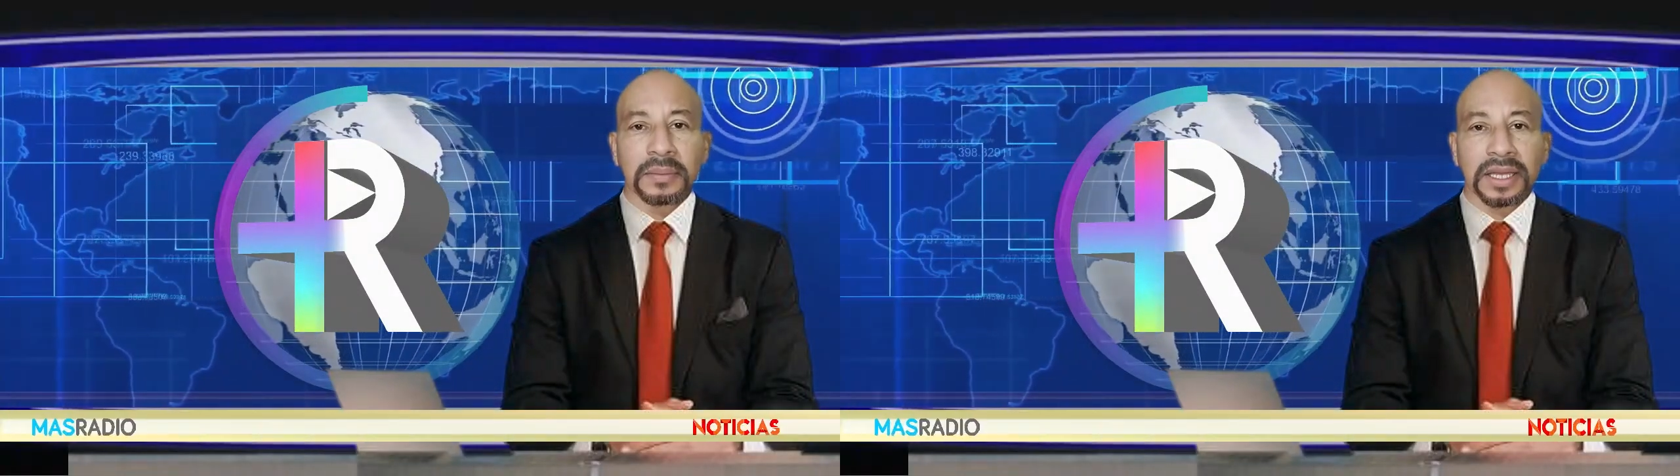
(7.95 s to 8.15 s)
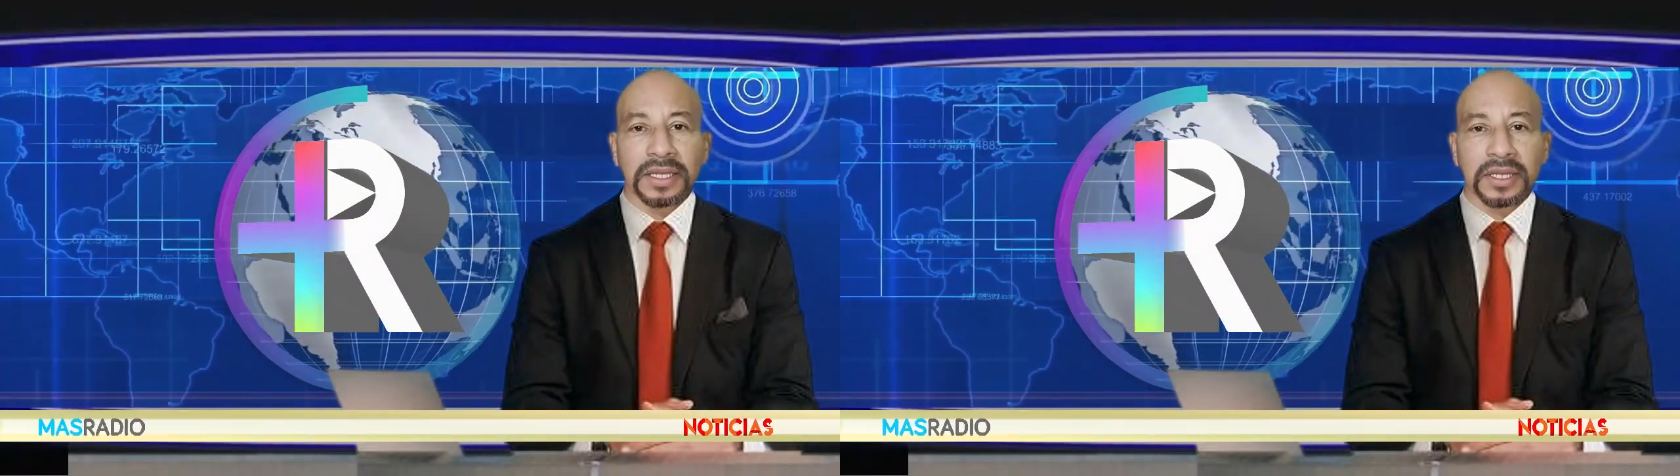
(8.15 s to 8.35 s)

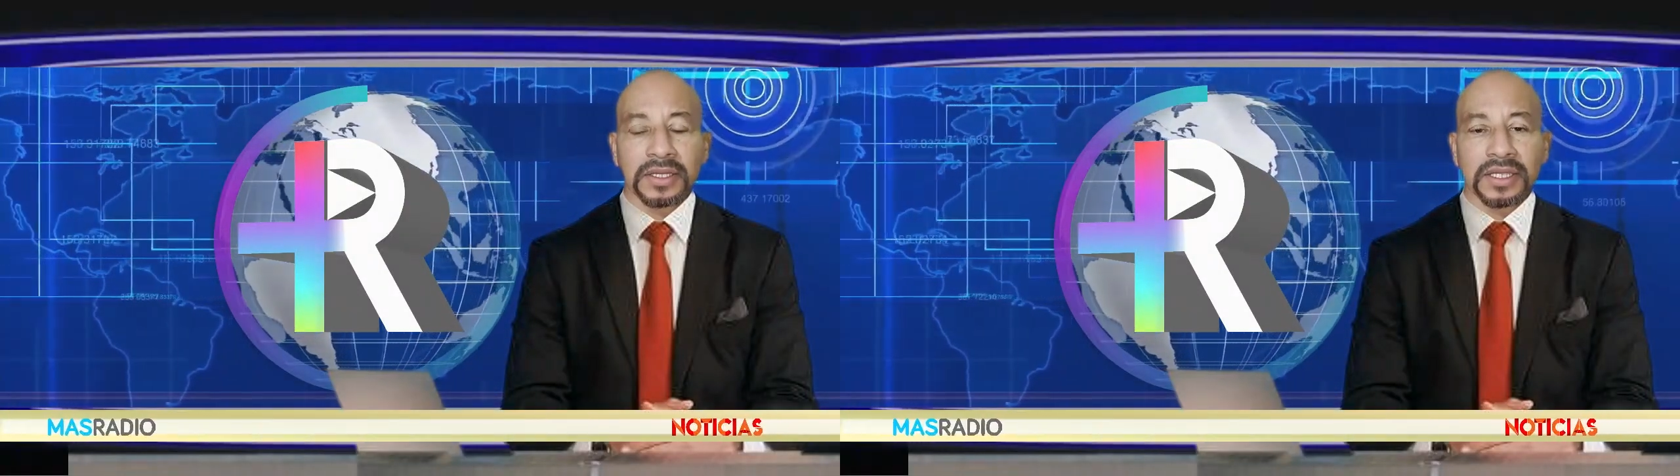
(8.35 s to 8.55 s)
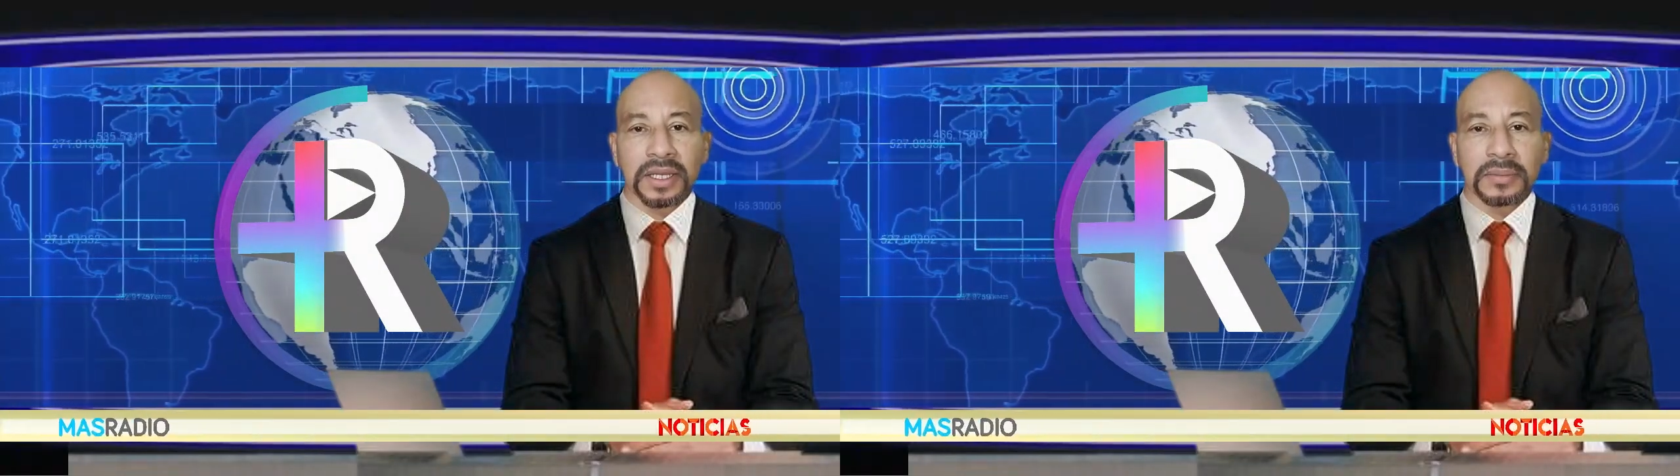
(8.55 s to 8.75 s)

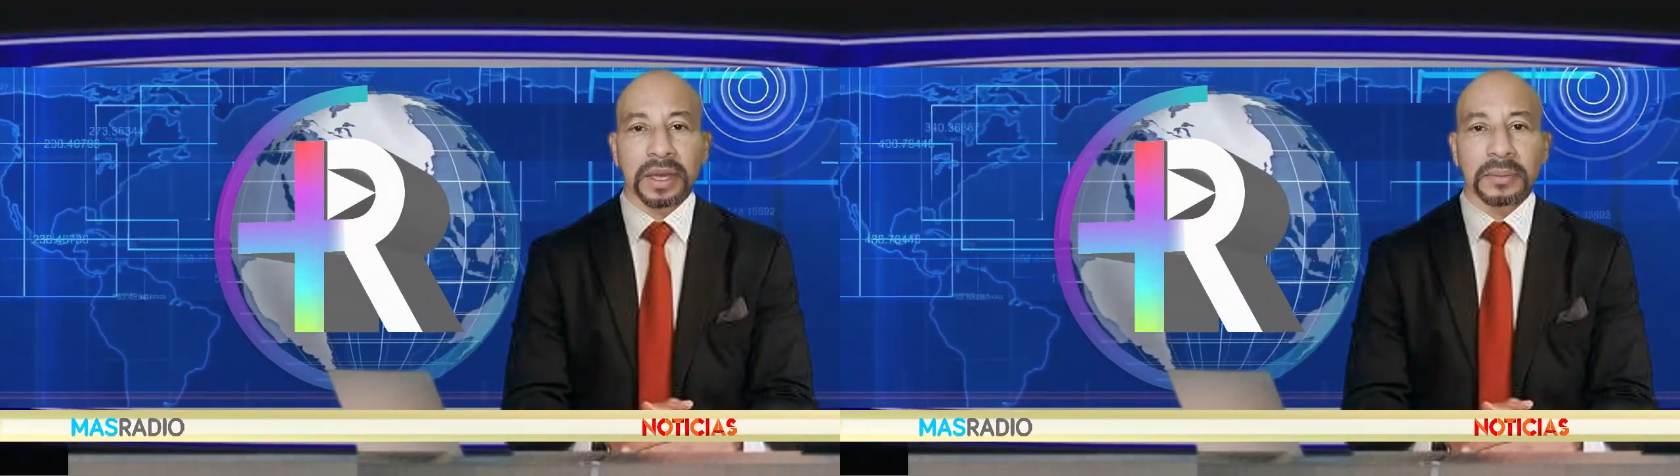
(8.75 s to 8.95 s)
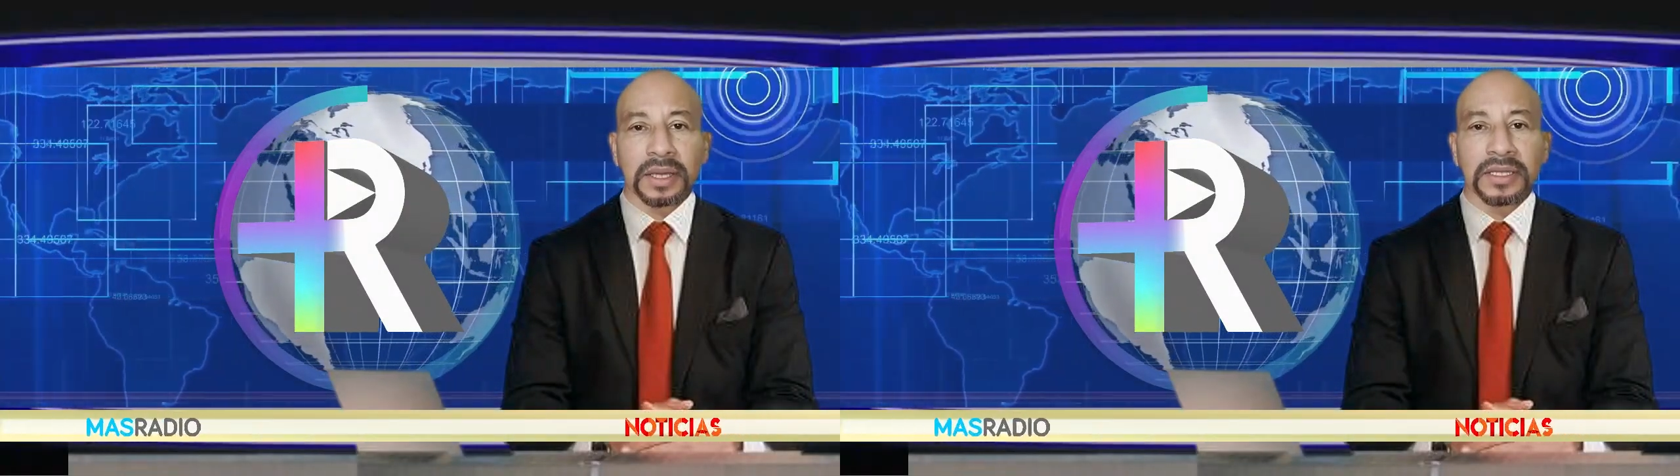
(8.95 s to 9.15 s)
22 de
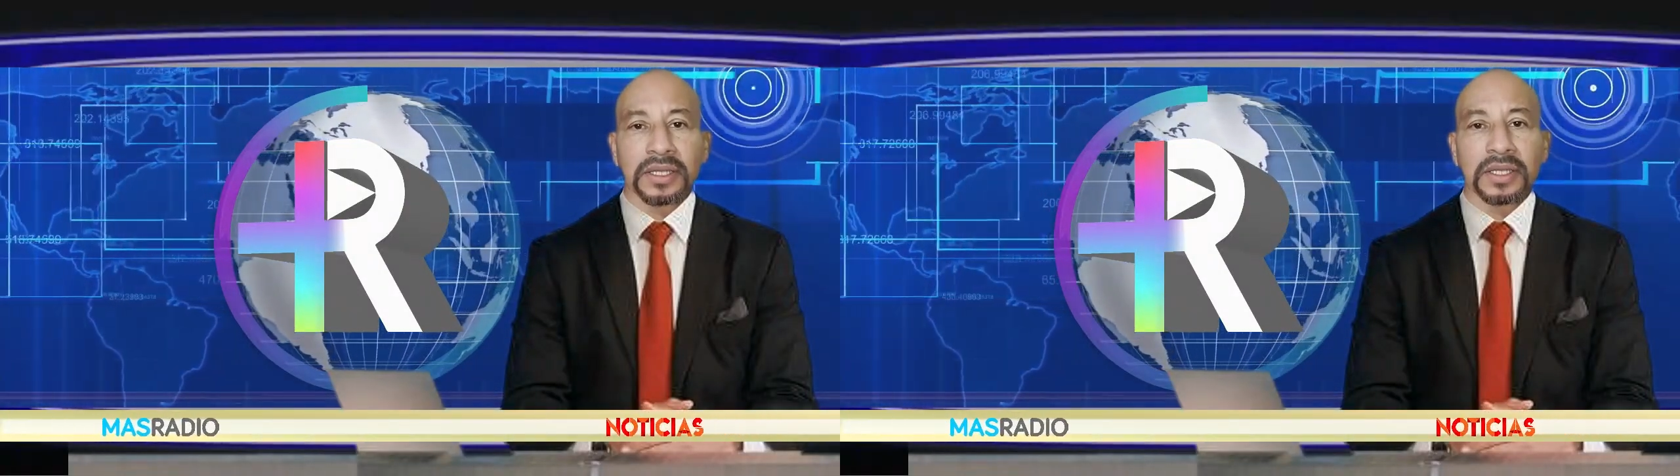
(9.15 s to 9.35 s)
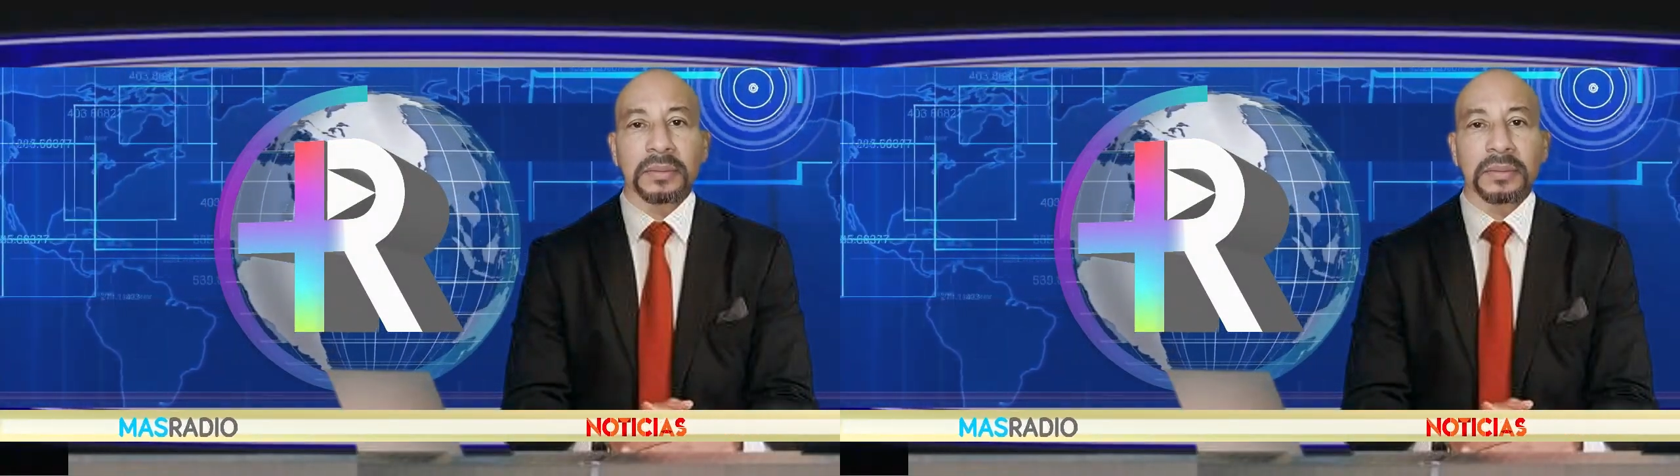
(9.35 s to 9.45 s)
noviembre del